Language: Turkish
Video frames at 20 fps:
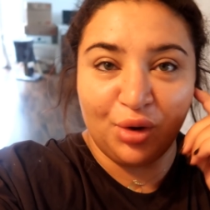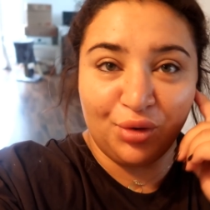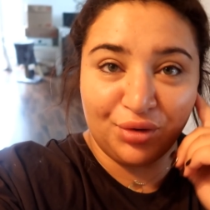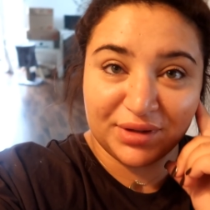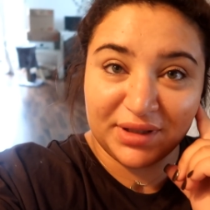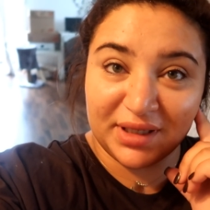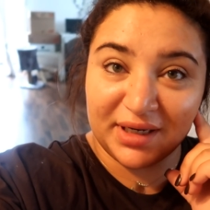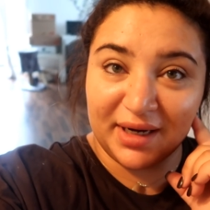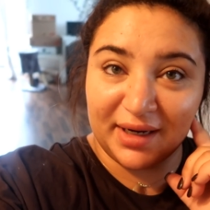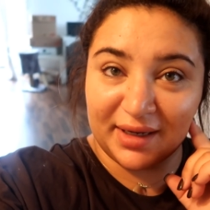
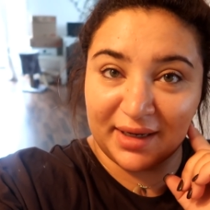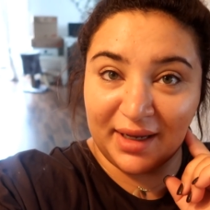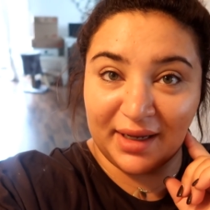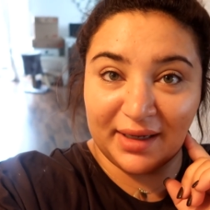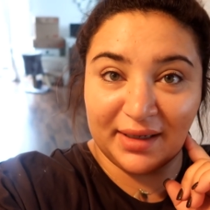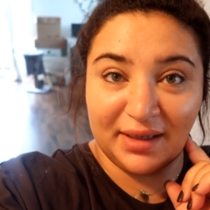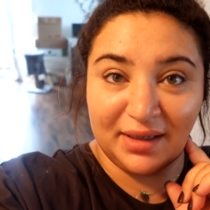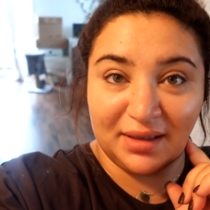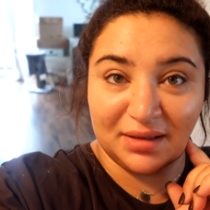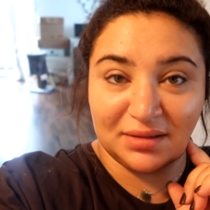O kadar
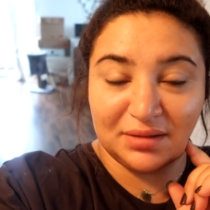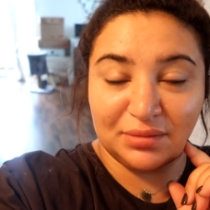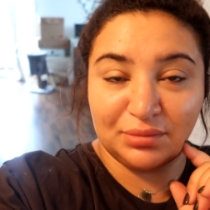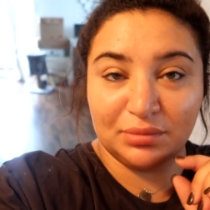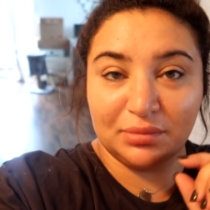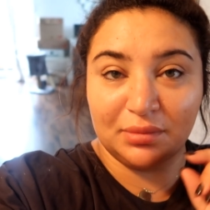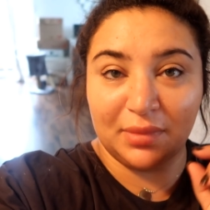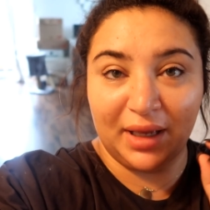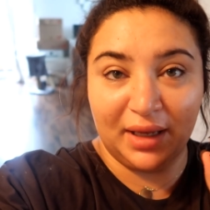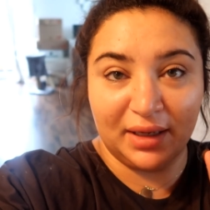erken
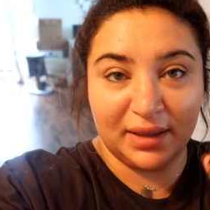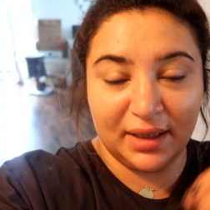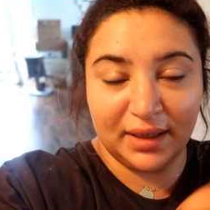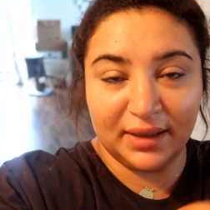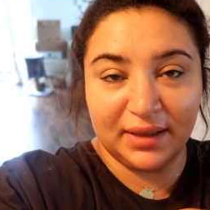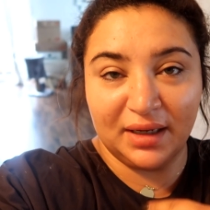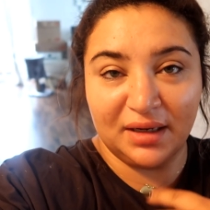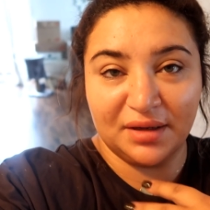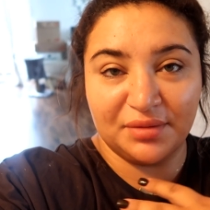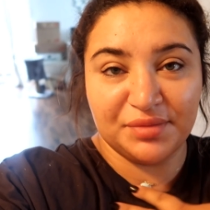kalktım.
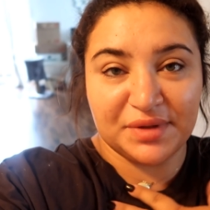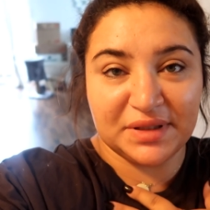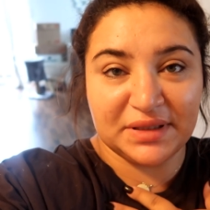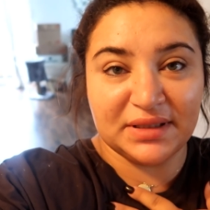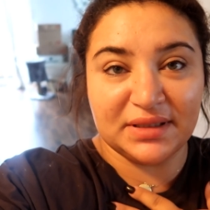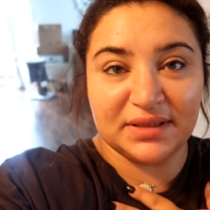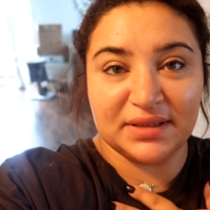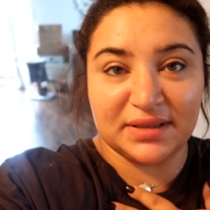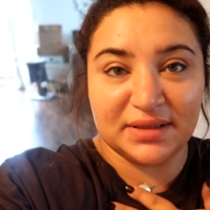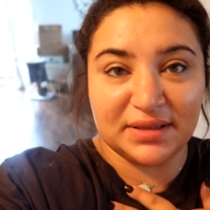Erken
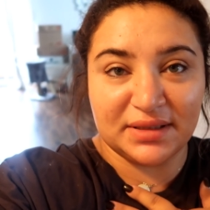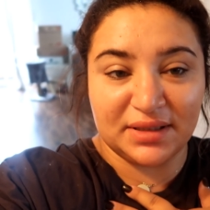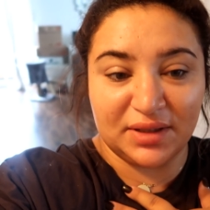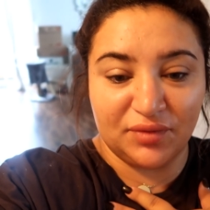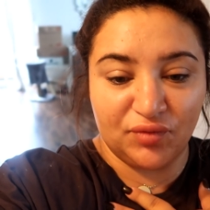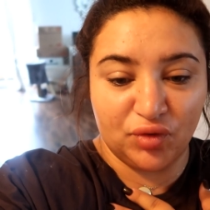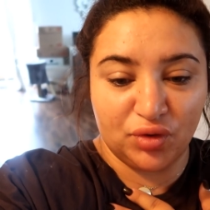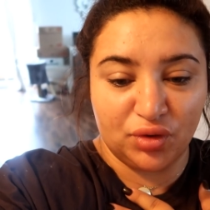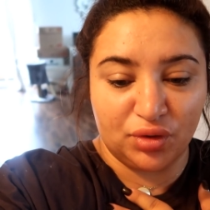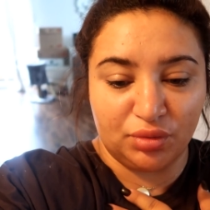kalkmasını aslında
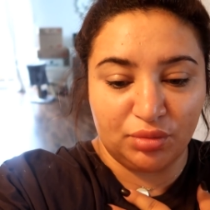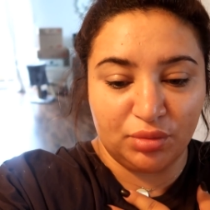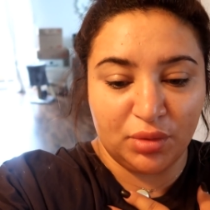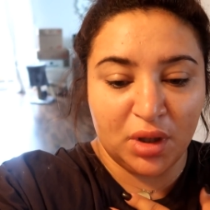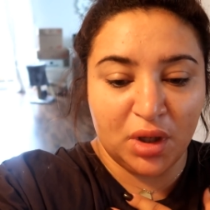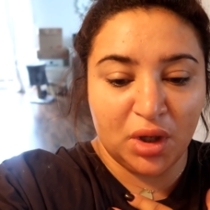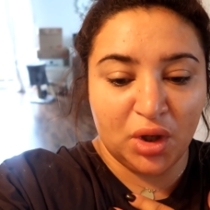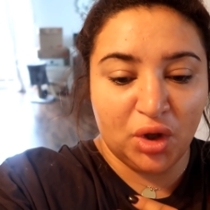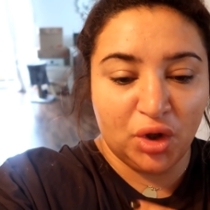seviyorum.